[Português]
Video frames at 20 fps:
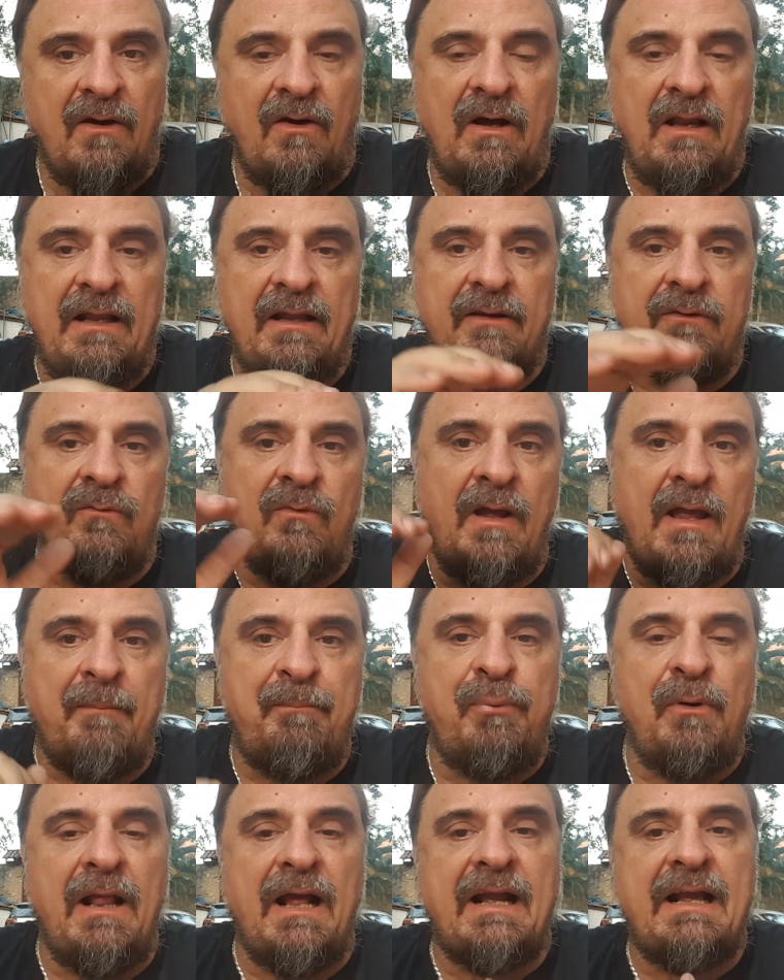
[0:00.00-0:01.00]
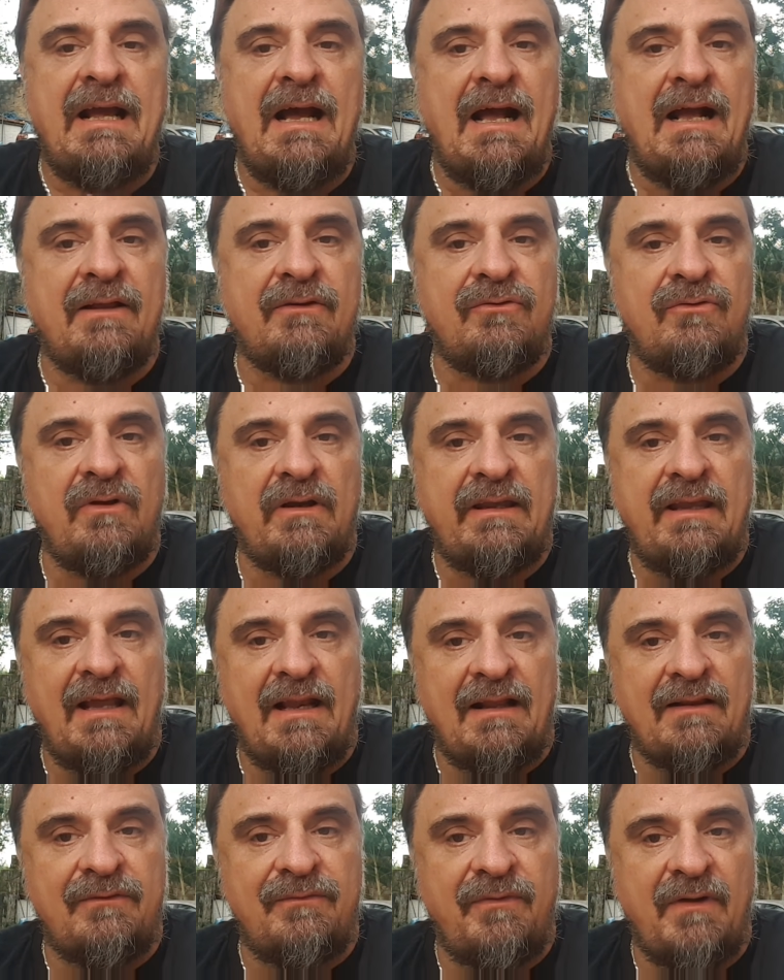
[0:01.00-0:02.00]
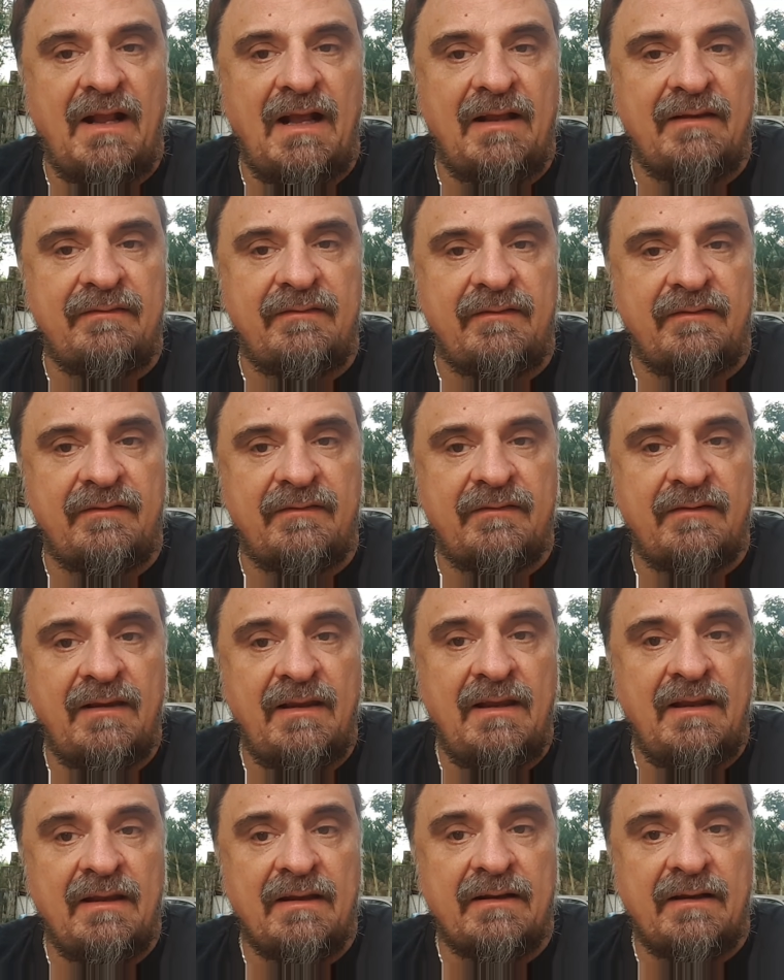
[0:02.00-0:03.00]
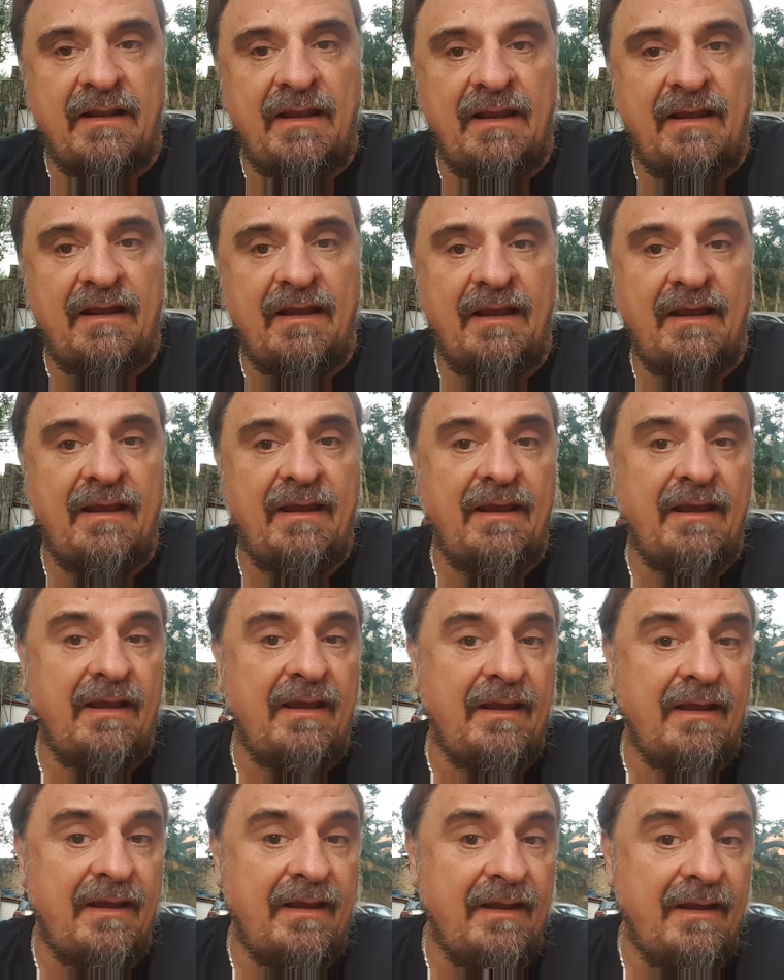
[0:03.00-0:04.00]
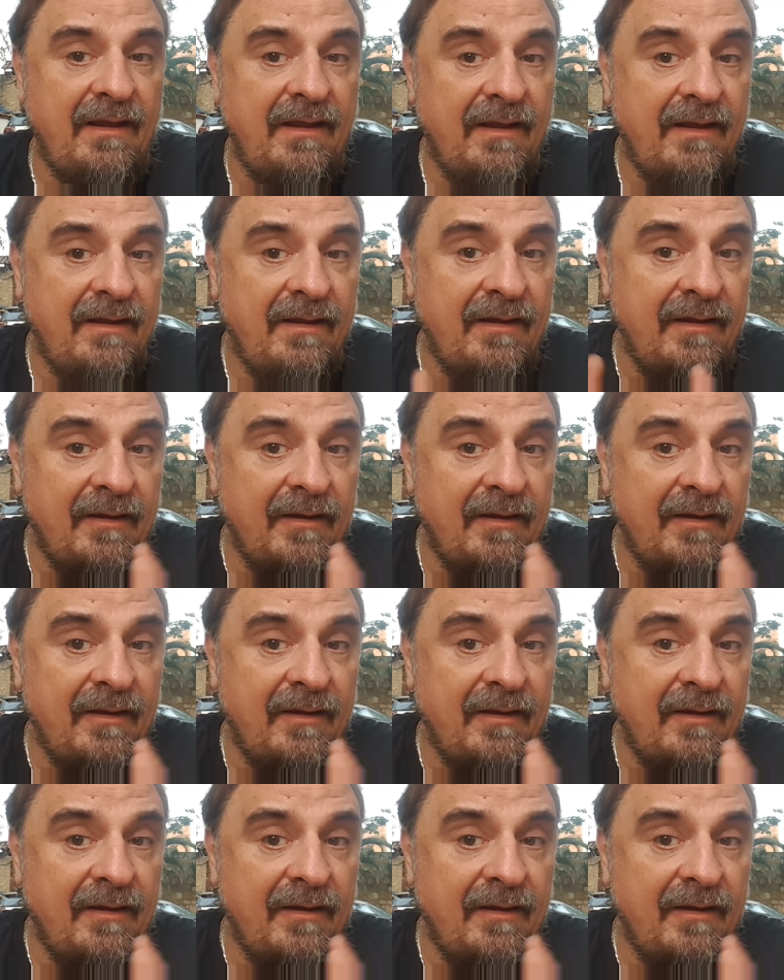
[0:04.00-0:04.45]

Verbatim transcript: Olha, não é por acaso aquelas frases, né? É,